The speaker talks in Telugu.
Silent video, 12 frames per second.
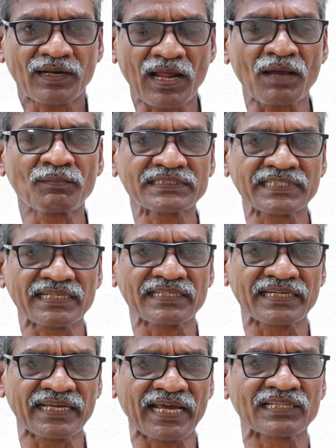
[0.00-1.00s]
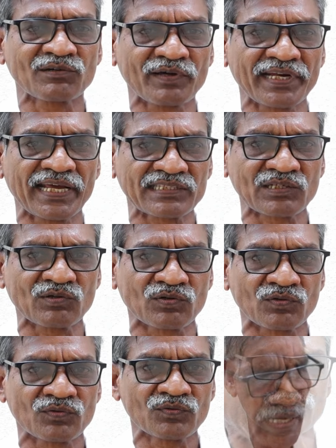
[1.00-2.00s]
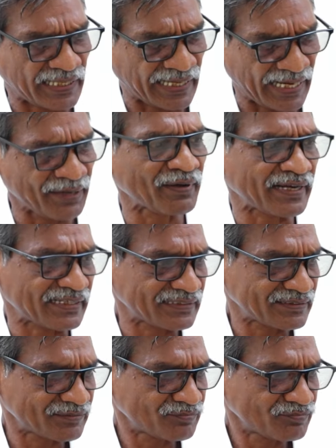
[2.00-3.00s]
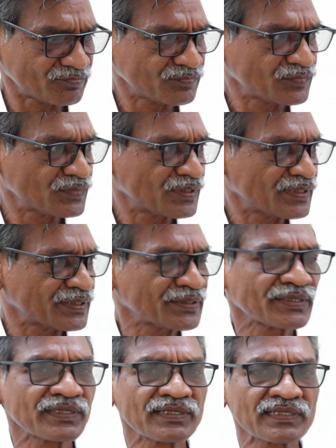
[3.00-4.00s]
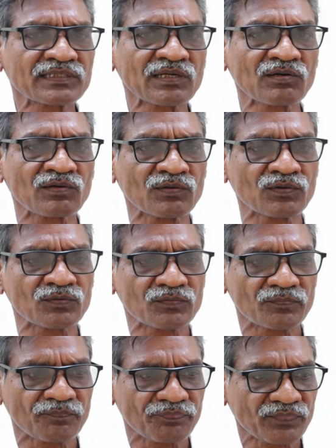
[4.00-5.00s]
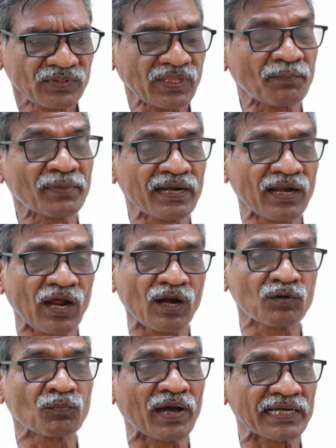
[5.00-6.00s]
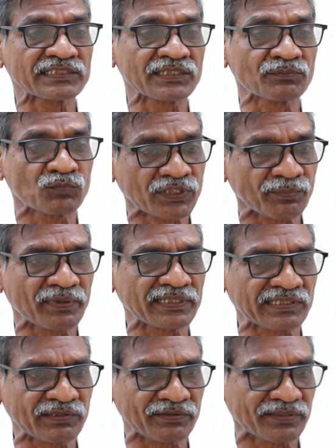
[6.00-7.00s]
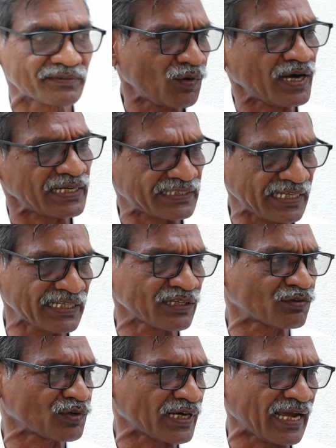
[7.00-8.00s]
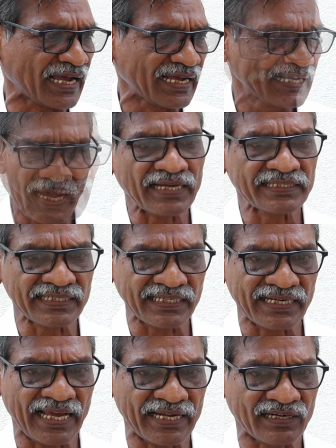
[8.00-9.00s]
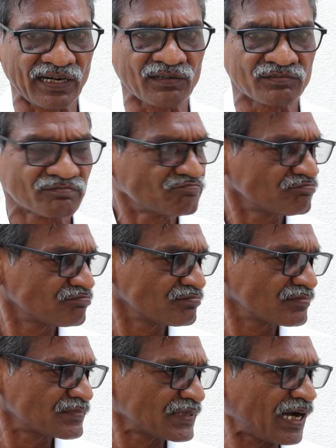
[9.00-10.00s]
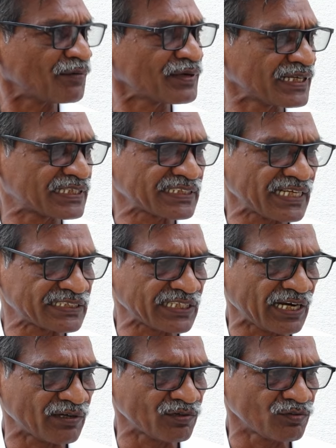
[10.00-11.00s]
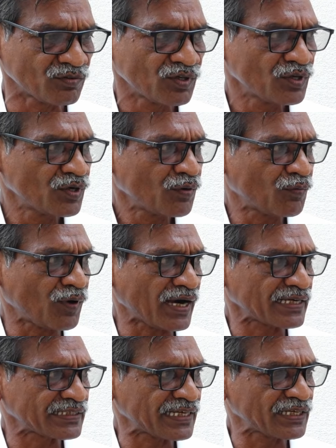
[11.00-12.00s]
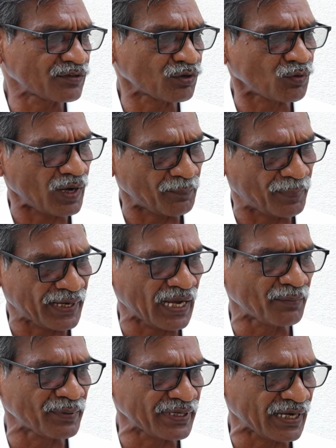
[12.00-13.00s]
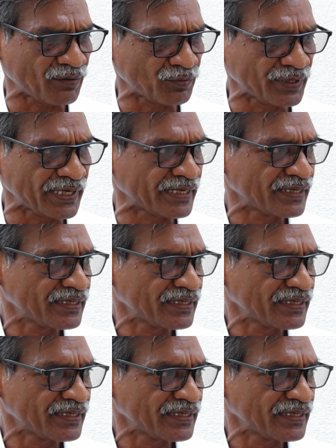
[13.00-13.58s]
రామచంద్ర యాదవ్ అనే అతను ఒక డ్రైవర్ ఇతను తమిళనాడు మాజీ ముఖ్యమంత్రి వాళ్ళకి తెలియకుండా ఆర్థిక నేరగాడు అవినీతి చేశాడు వాళ్ళకి తెలియకుండా వాళ్ళ బినామీగా ఉండి